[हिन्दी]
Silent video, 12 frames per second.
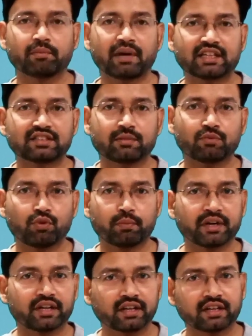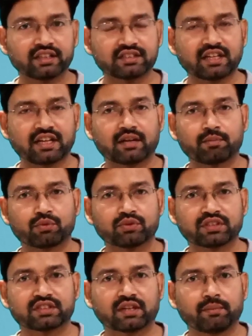बाद जब ओपन करके सारा
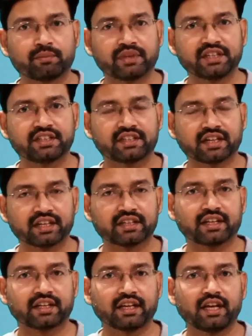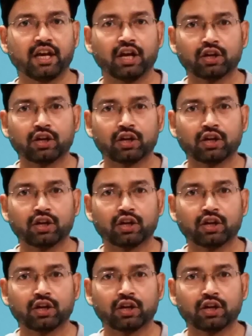प्रोसेस कंप्लीट कर लेंगे